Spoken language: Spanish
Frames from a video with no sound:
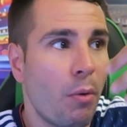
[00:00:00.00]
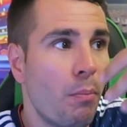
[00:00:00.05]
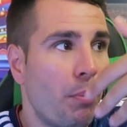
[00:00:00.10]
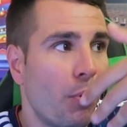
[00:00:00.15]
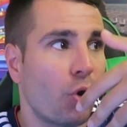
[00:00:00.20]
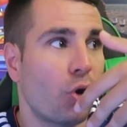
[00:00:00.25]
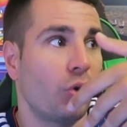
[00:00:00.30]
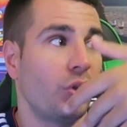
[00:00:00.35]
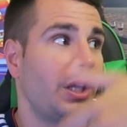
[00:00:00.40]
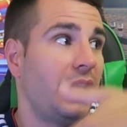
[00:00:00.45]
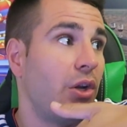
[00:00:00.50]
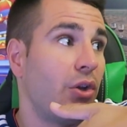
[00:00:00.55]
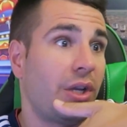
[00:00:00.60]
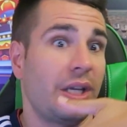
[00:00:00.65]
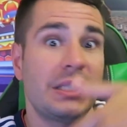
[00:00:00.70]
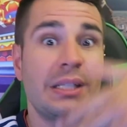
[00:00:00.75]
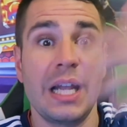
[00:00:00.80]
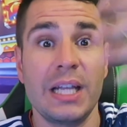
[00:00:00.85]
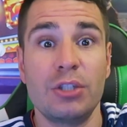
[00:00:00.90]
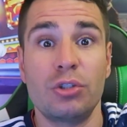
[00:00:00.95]
un poco de lo
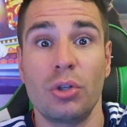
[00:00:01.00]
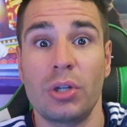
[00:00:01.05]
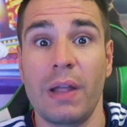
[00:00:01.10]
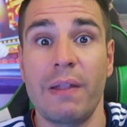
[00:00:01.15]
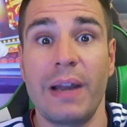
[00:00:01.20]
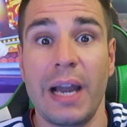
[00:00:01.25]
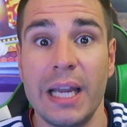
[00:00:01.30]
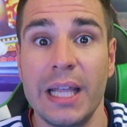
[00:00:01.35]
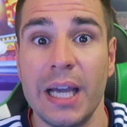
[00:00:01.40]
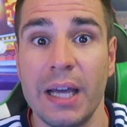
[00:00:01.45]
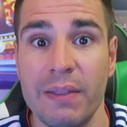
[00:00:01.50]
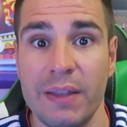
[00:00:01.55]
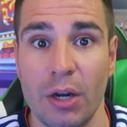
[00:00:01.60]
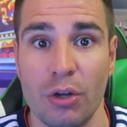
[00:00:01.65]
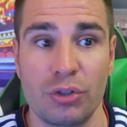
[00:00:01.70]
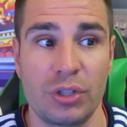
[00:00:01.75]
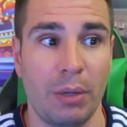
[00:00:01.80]
que es la historia de la liga dirá,